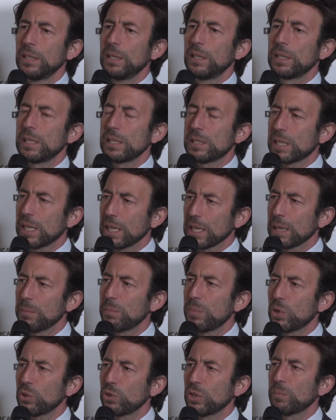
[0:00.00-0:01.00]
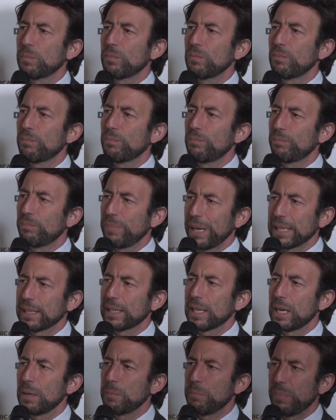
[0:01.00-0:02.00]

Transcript: rischierebbero di perdere il